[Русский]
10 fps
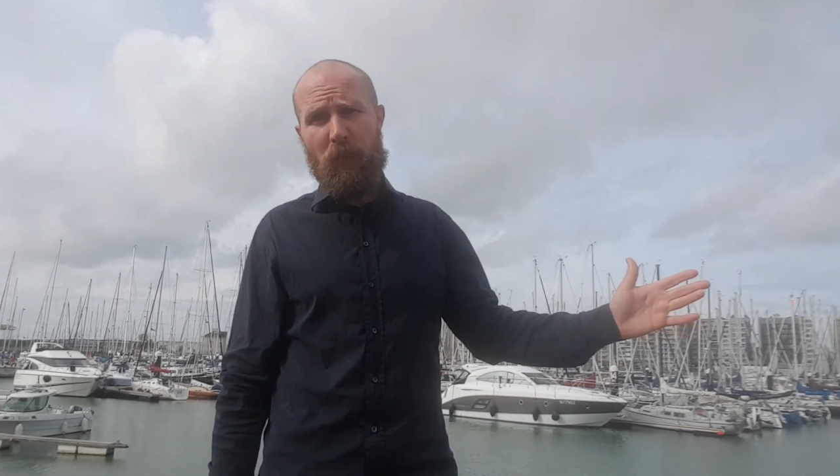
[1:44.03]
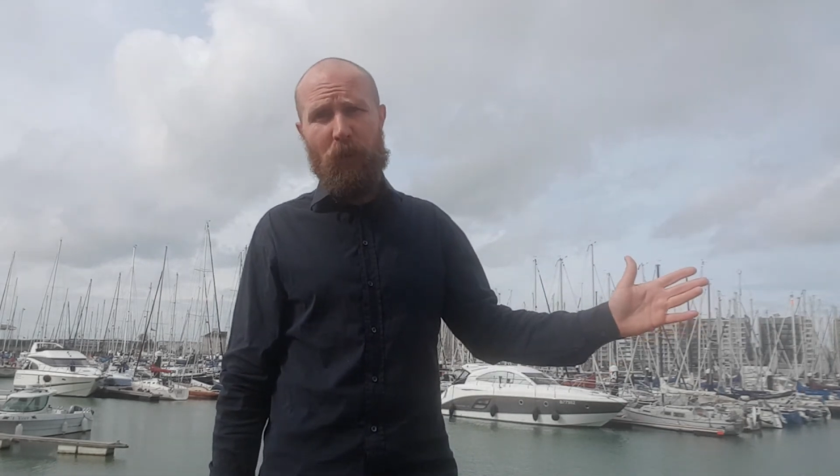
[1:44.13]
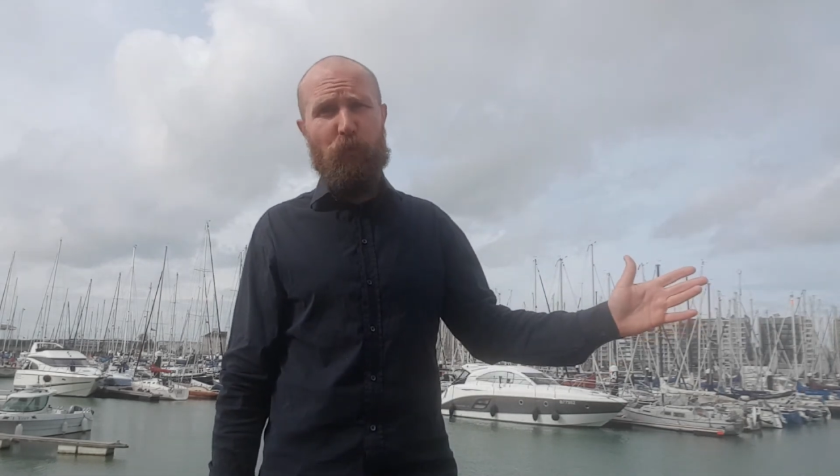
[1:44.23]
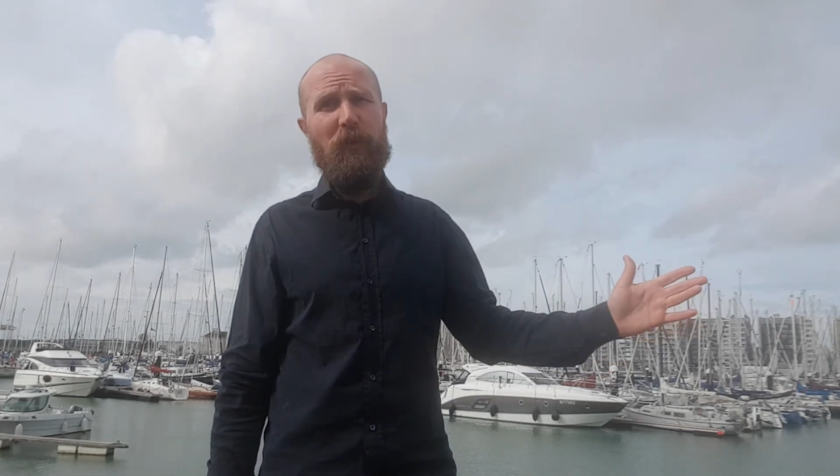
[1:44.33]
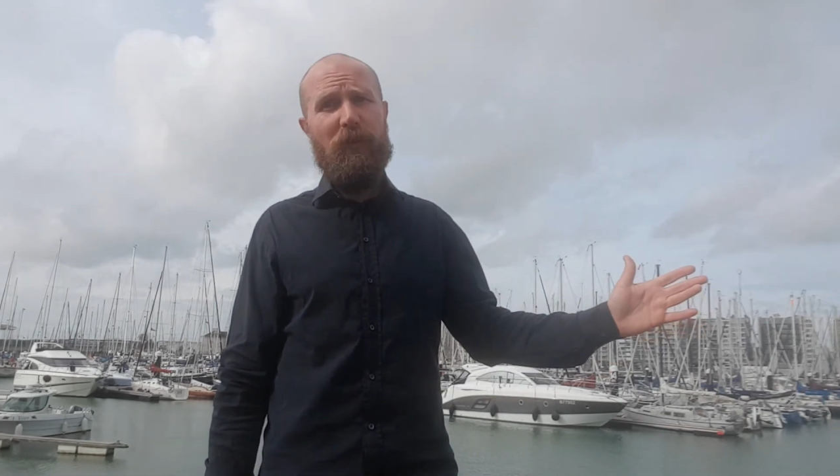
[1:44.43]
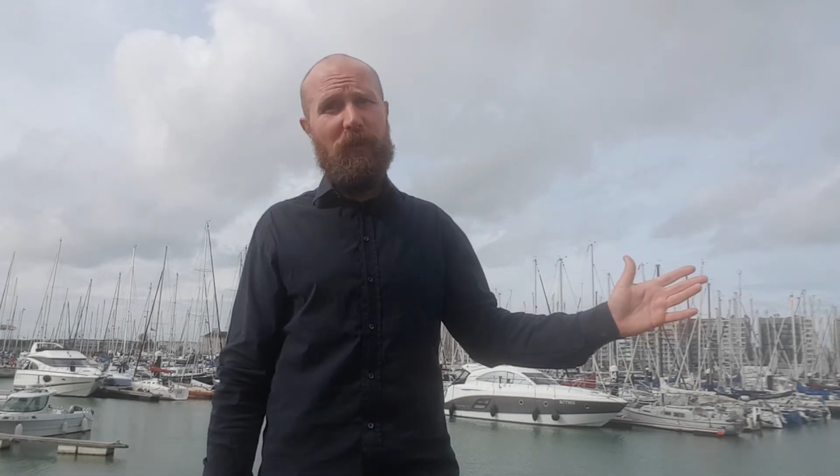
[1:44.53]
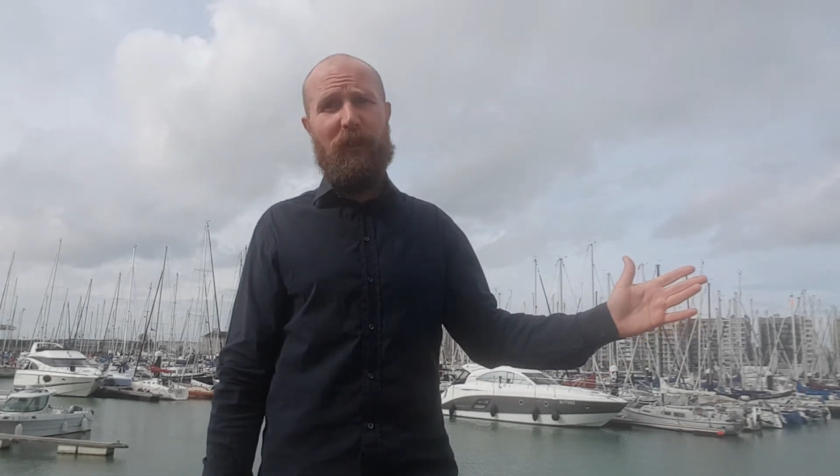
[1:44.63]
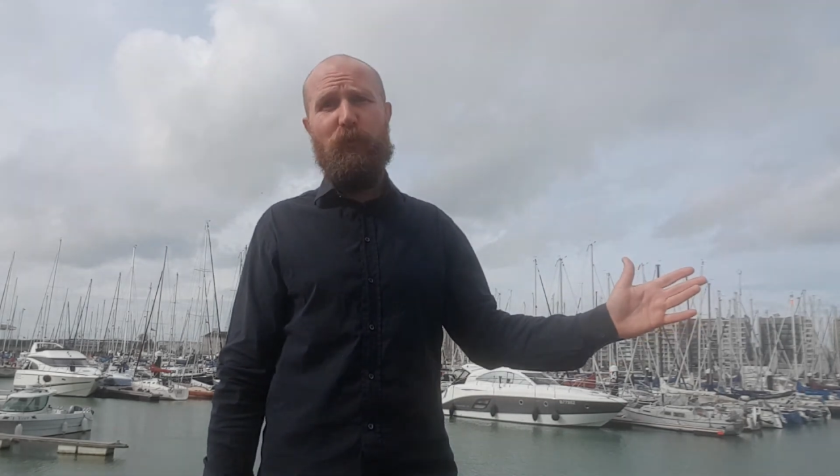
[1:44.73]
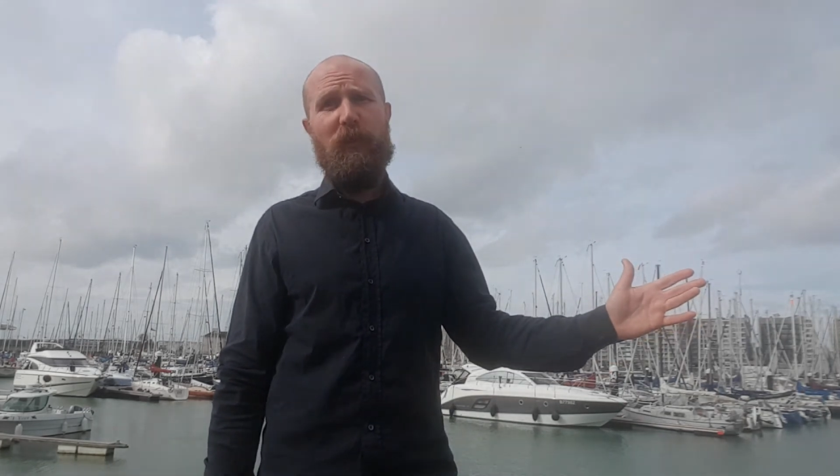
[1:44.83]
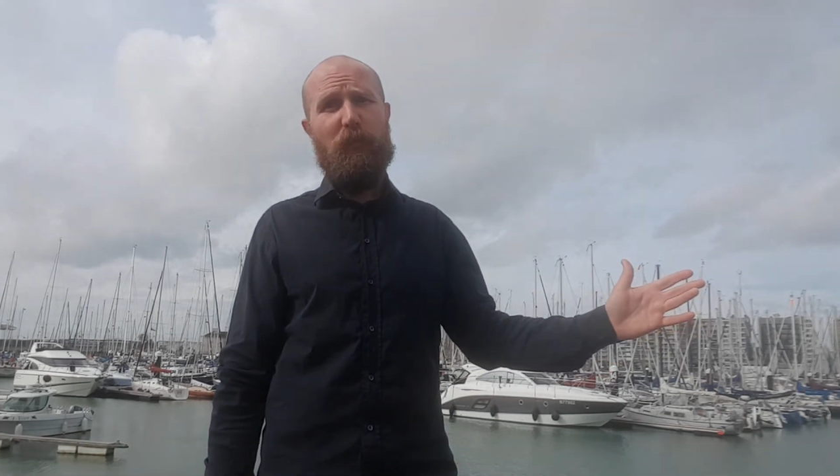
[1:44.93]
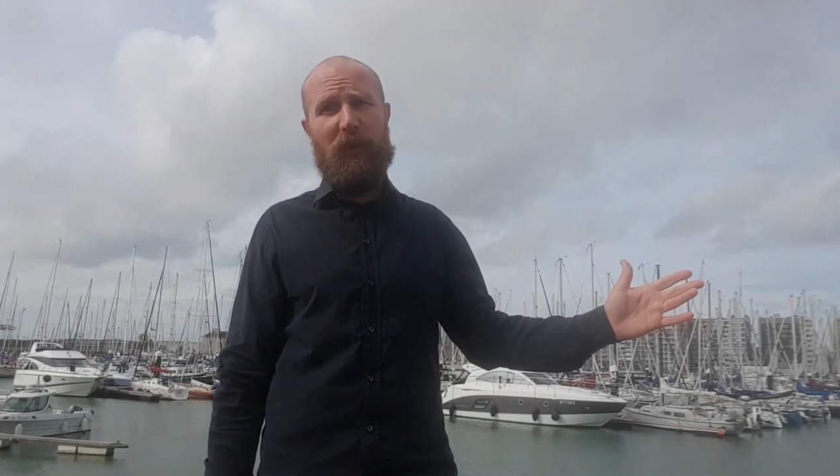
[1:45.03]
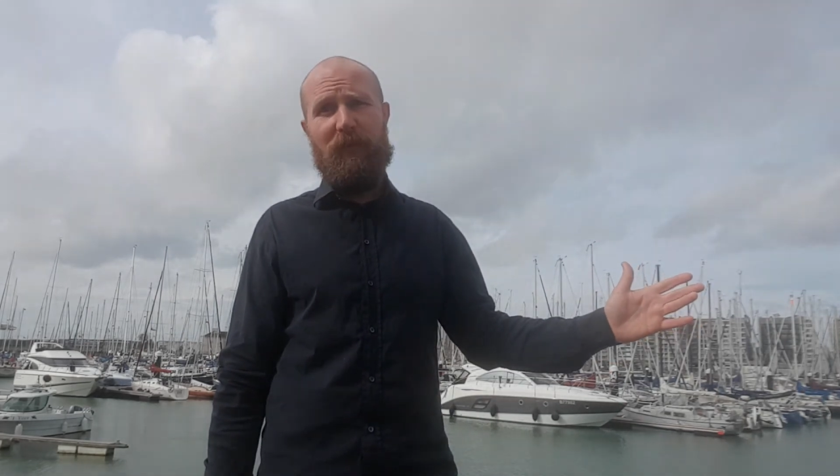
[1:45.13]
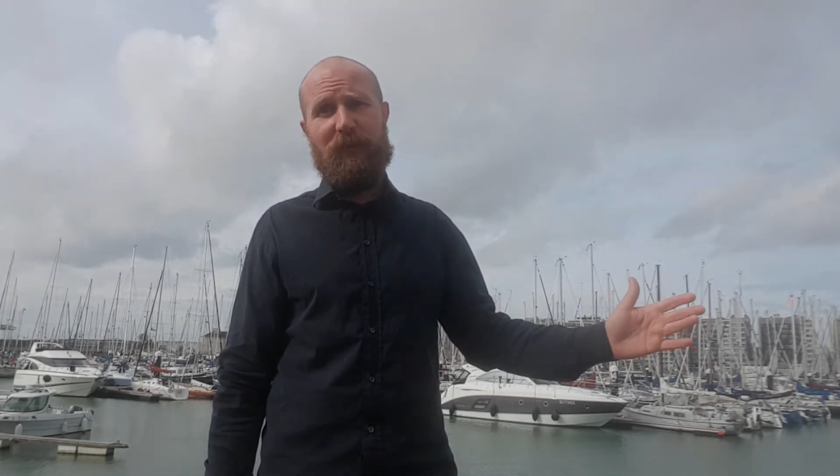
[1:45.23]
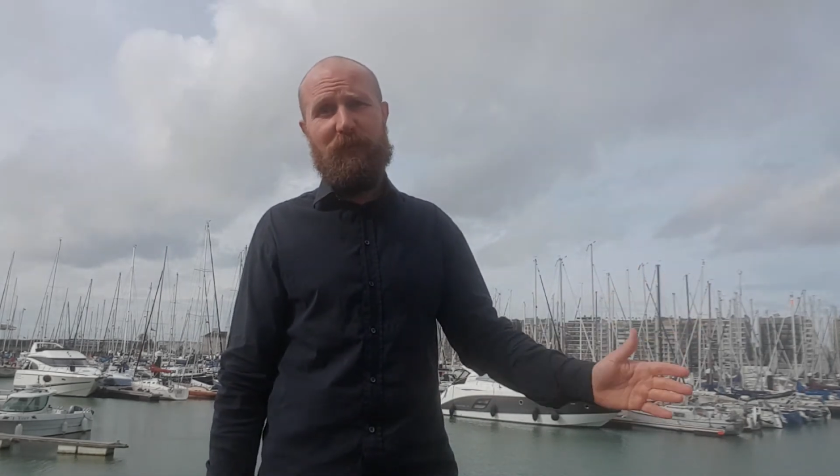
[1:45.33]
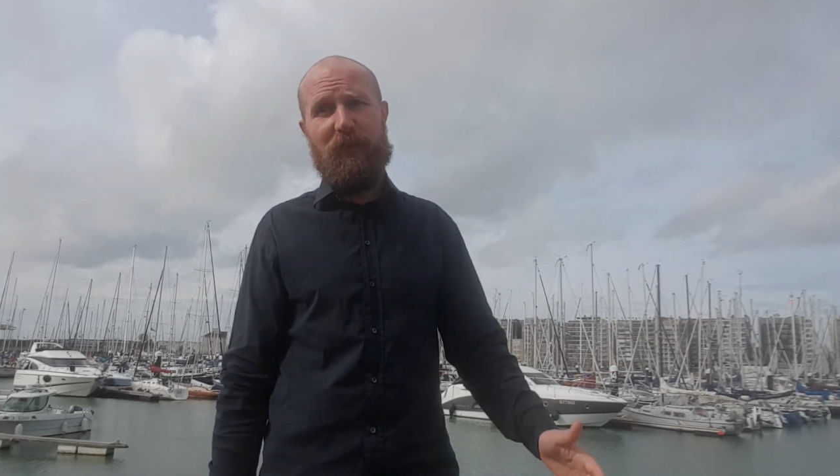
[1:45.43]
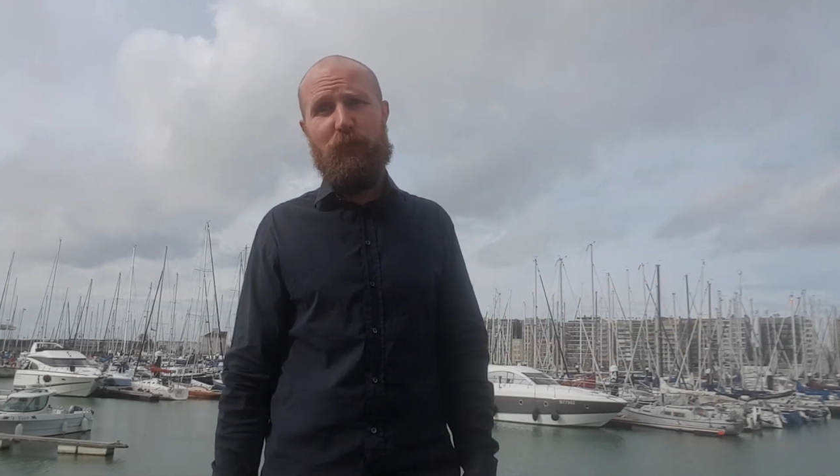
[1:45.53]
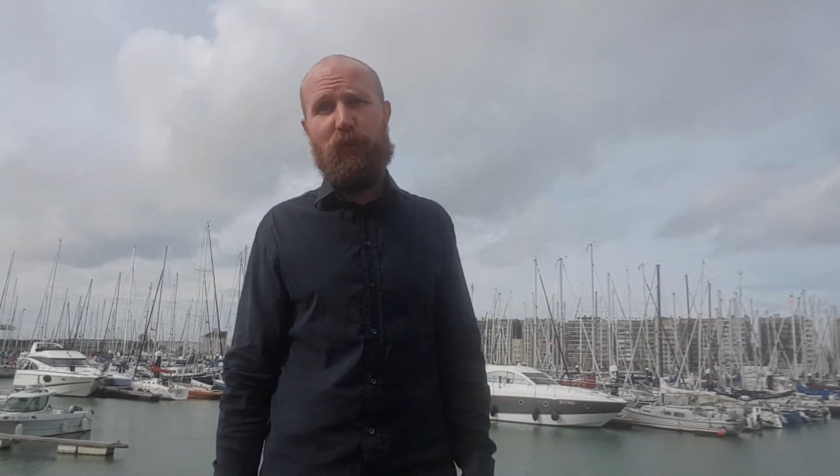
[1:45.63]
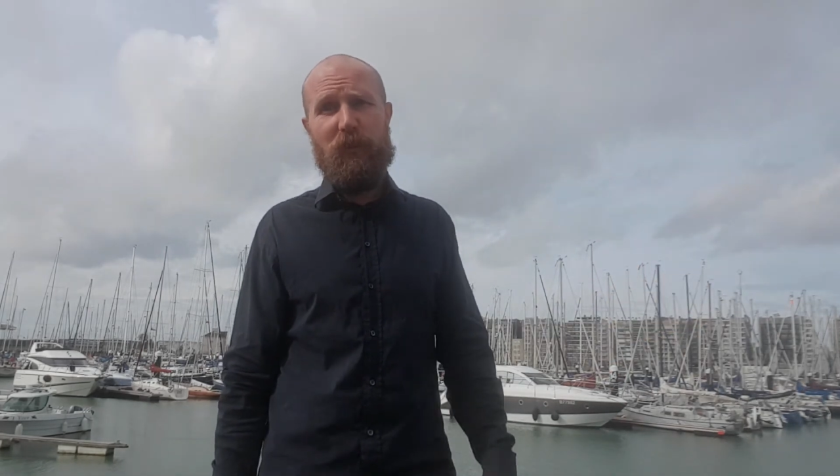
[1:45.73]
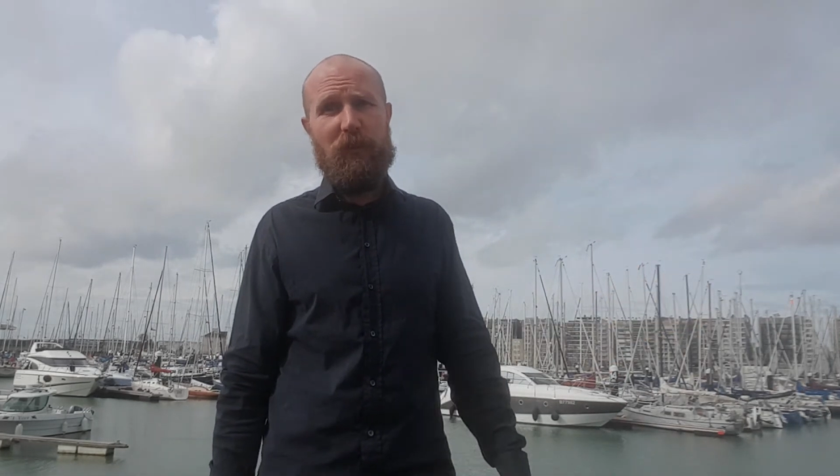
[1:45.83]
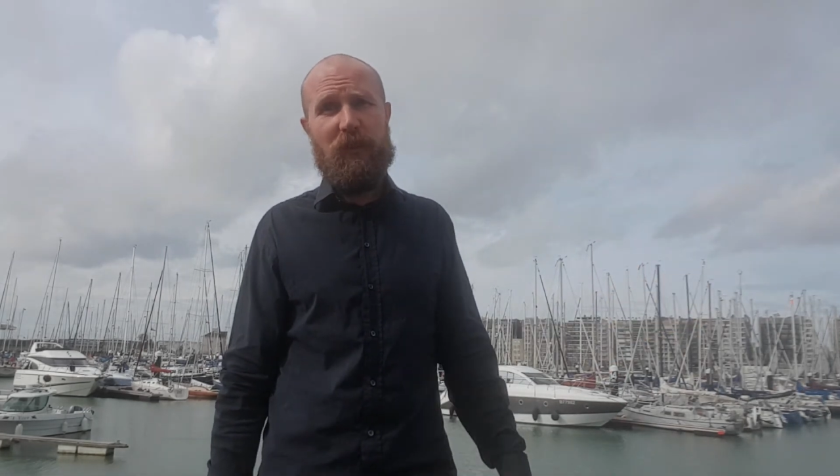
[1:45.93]
у бедных людей появится
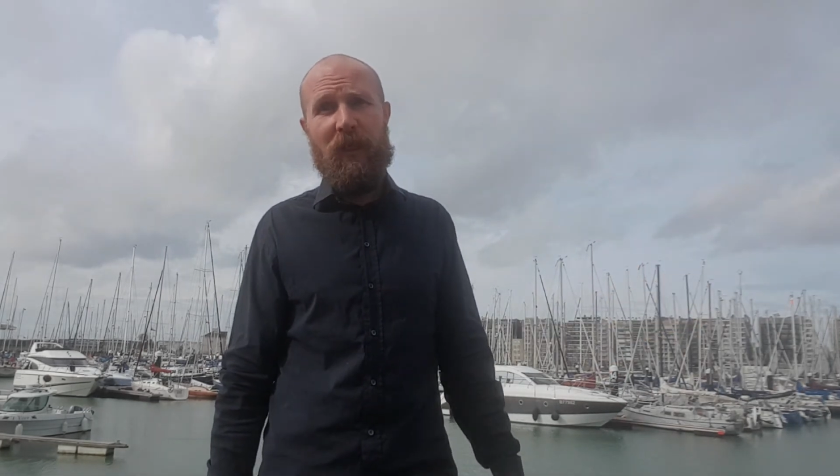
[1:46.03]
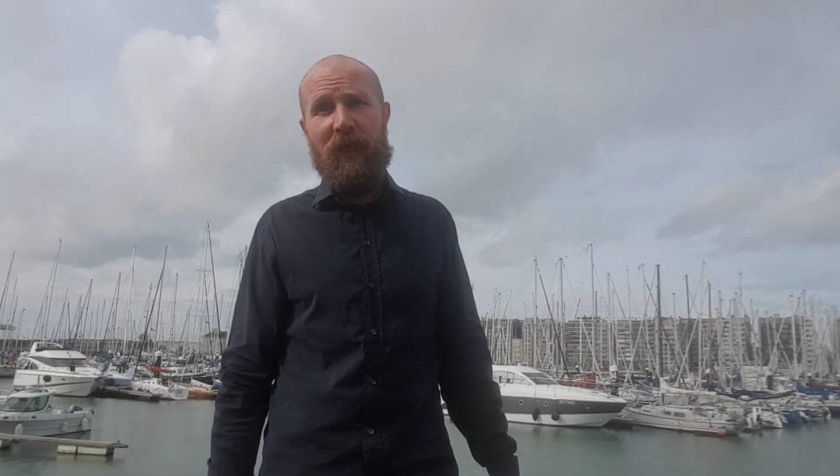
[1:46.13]
возможность